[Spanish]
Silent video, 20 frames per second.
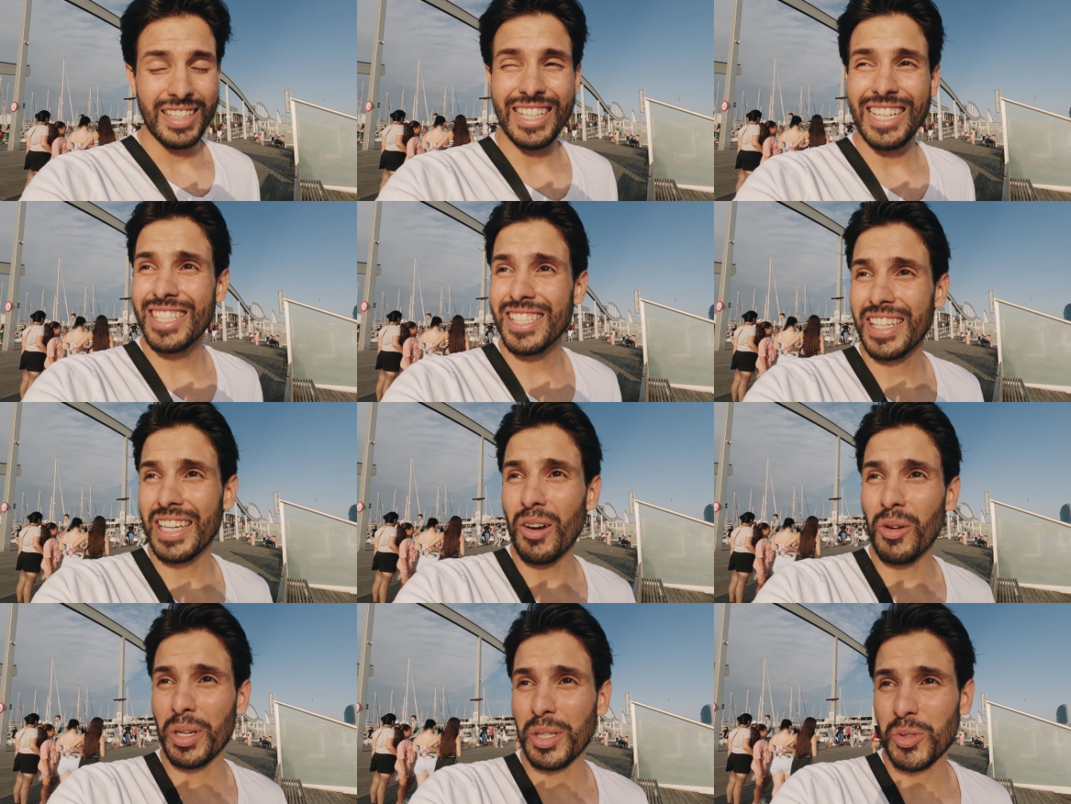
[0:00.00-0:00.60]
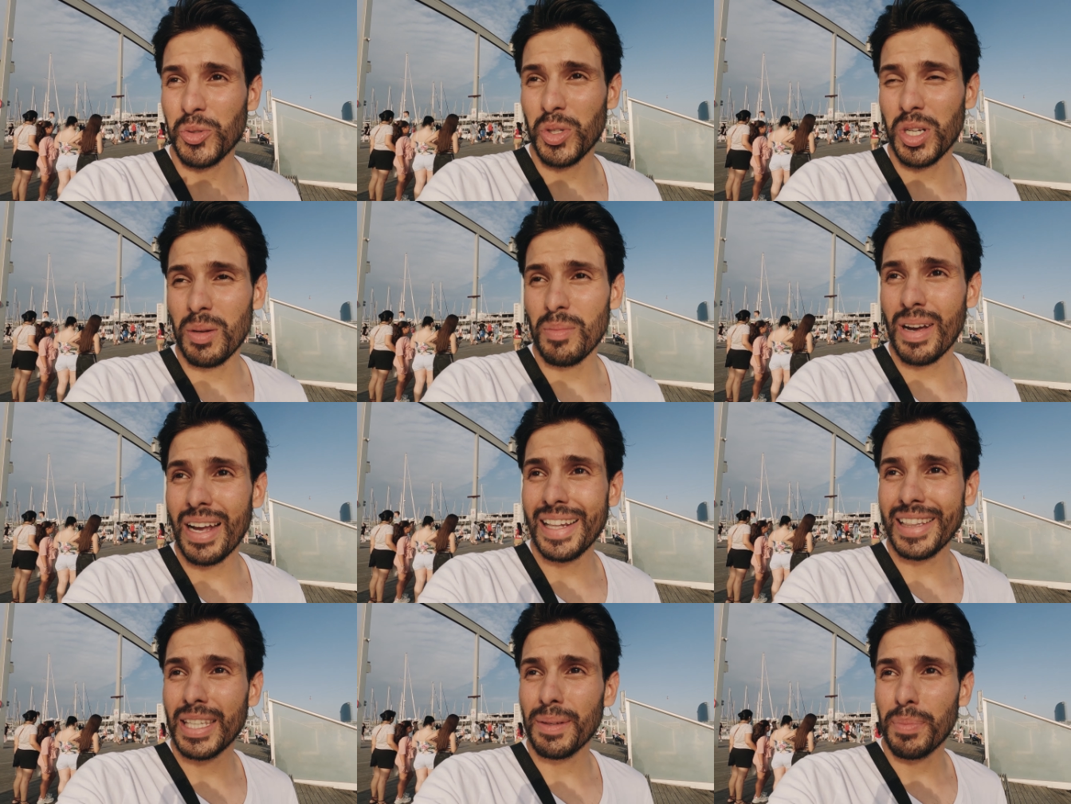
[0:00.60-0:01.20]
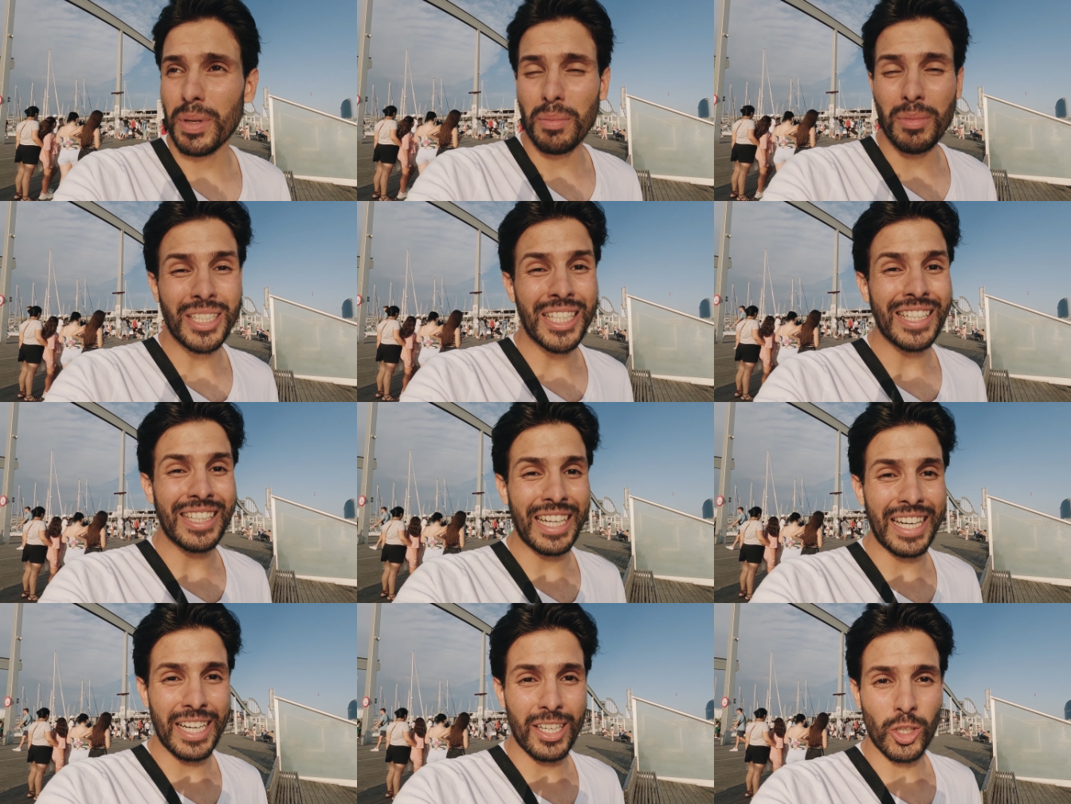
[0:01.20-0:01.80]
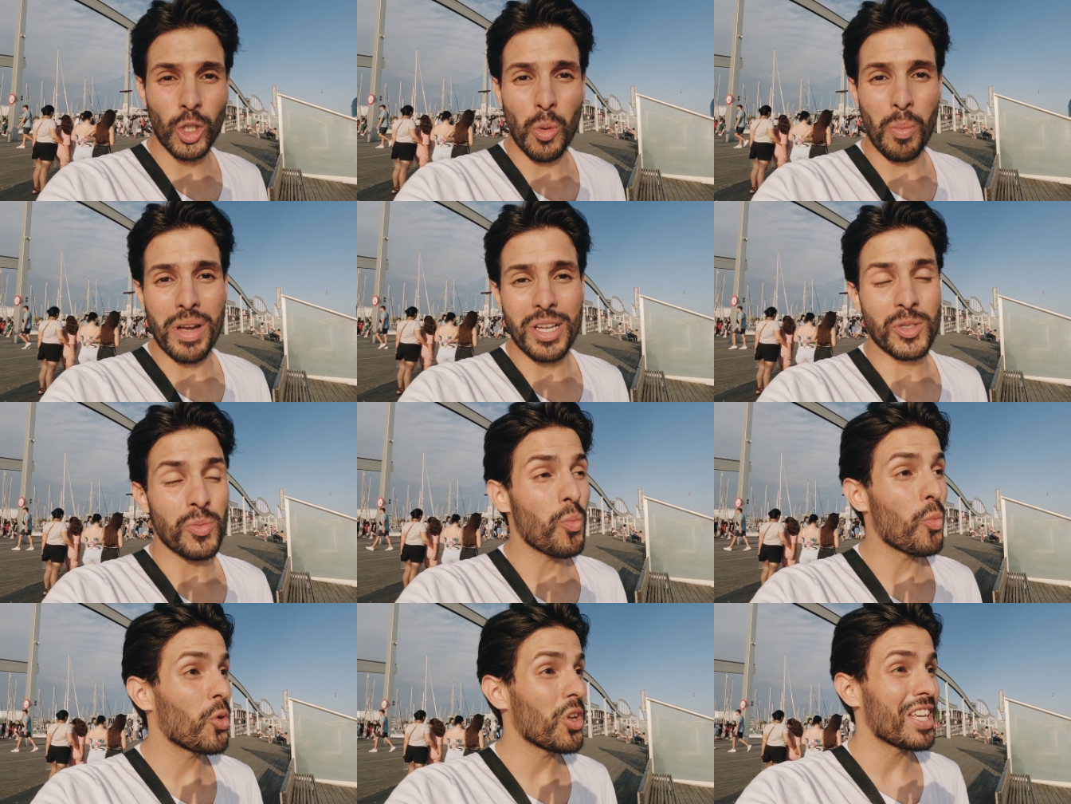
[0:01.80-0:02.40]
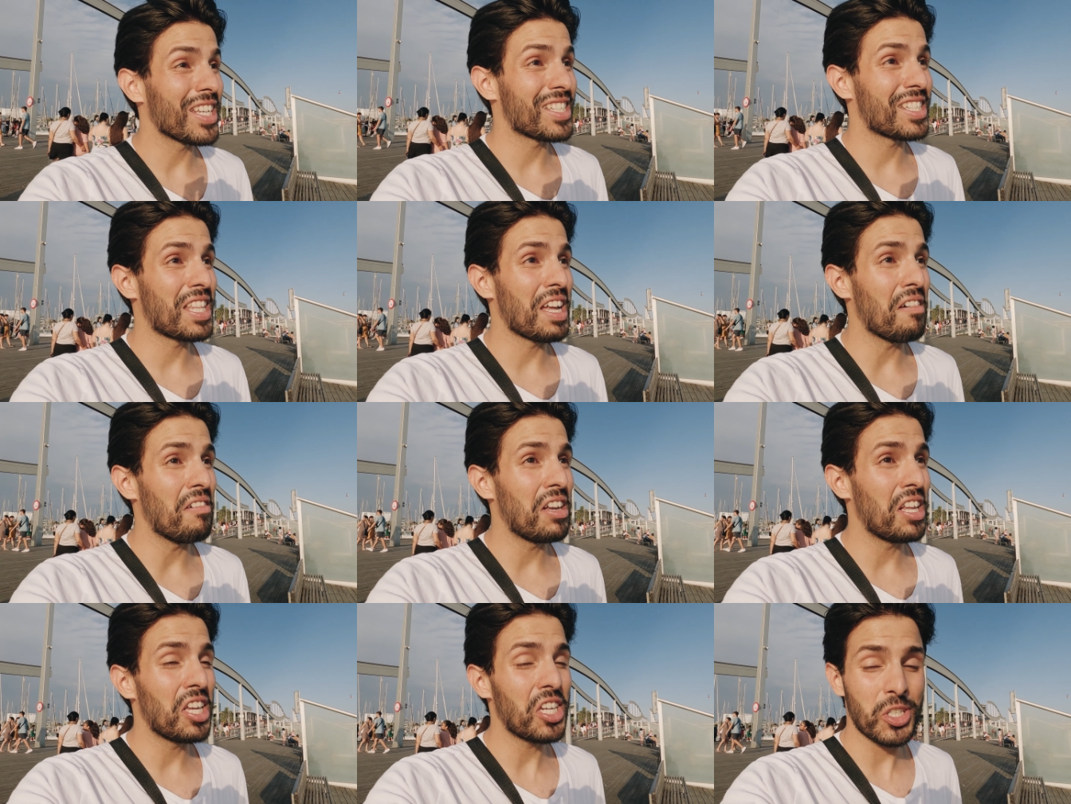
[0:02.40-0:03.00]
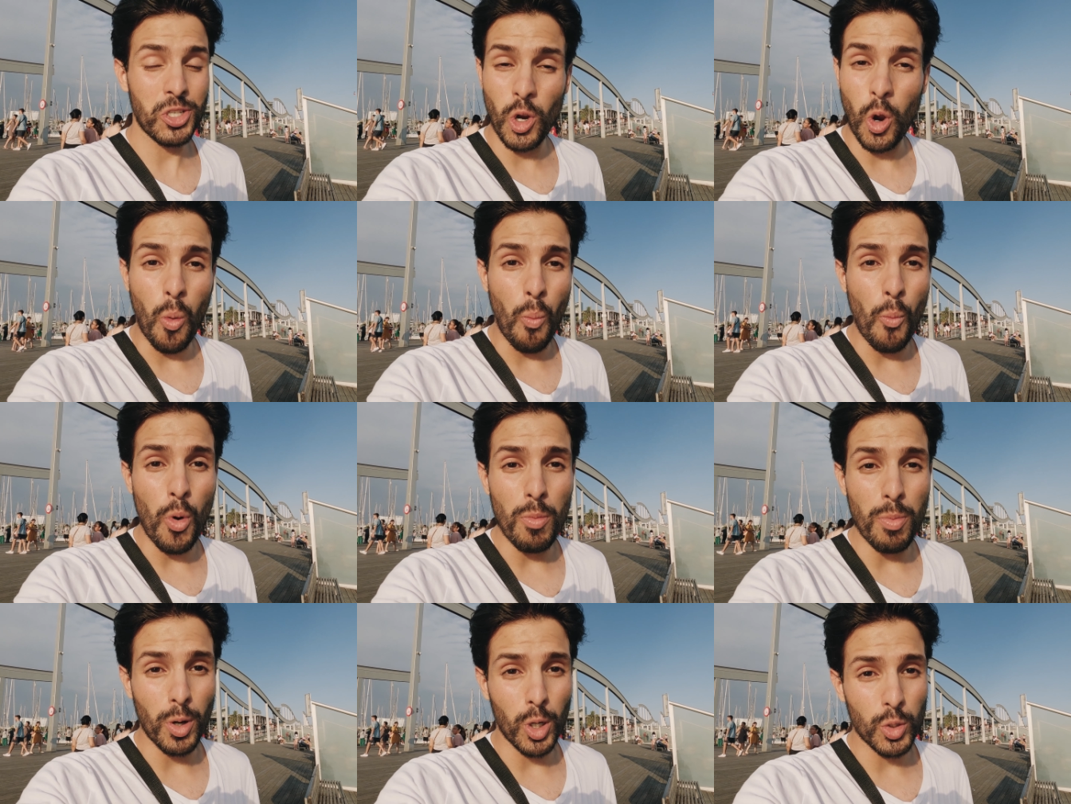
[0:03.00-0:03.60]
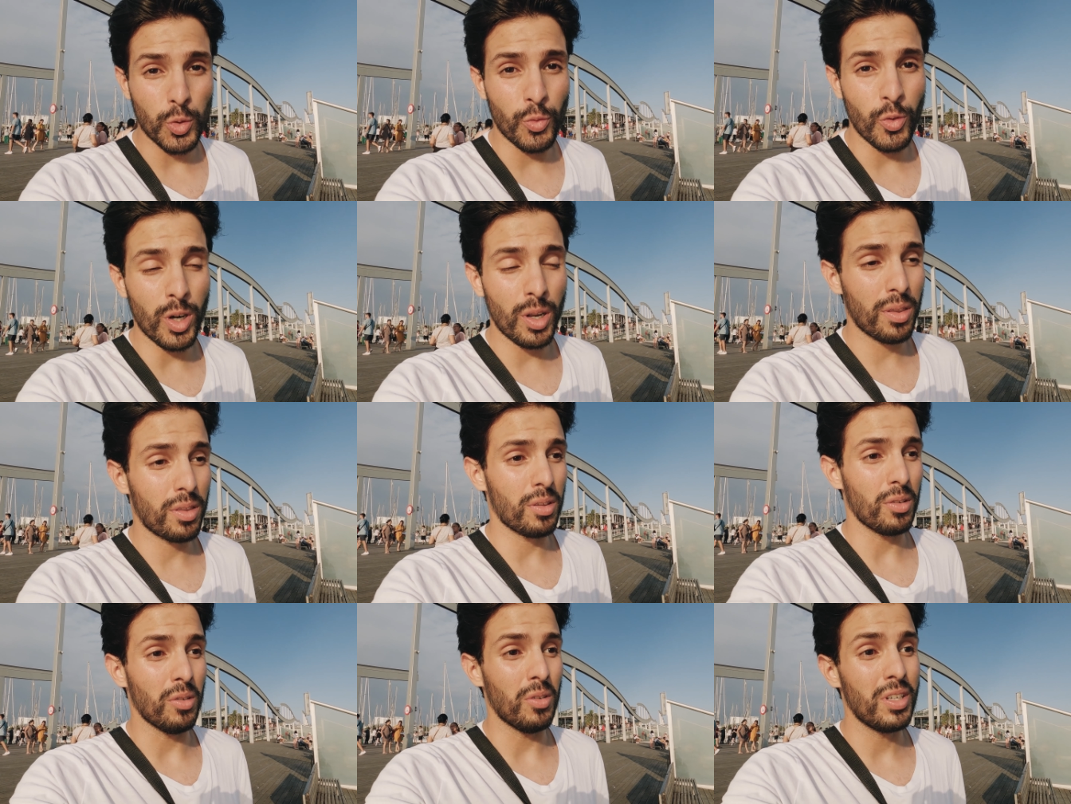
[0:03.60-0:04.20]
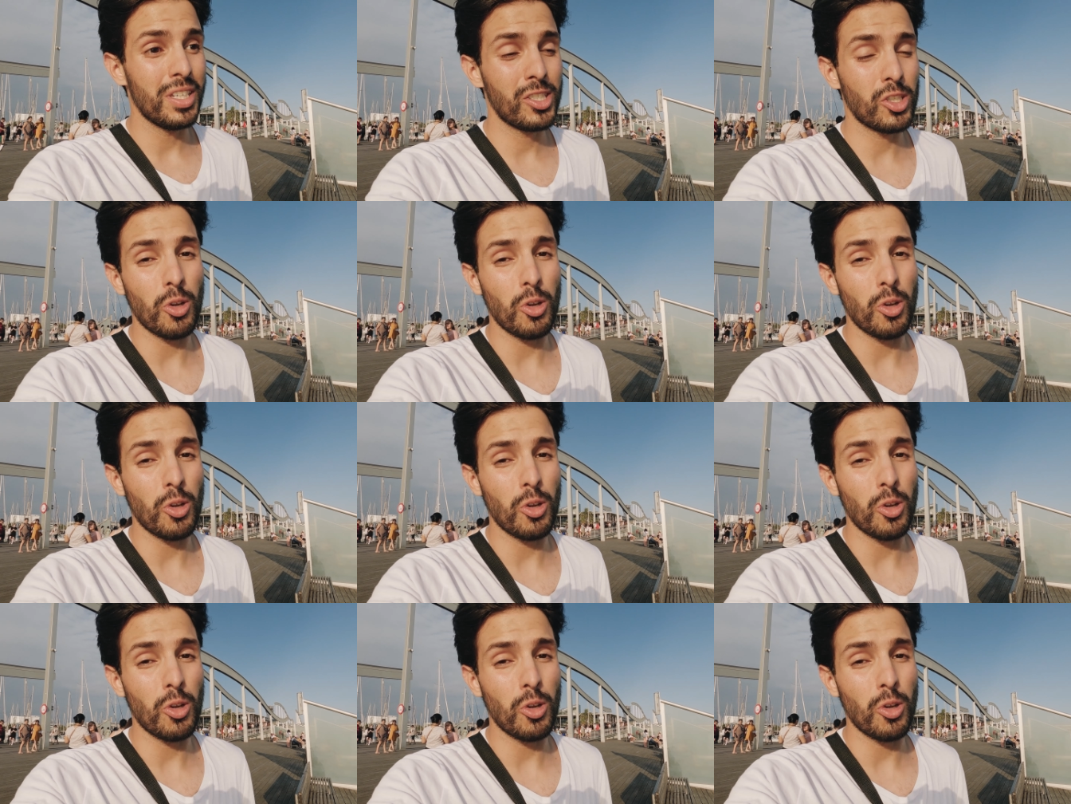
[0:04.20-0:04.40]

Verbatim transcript: Y es que aunque suene mal, te permite tener tomas muy estables con muy poco esfuerzo.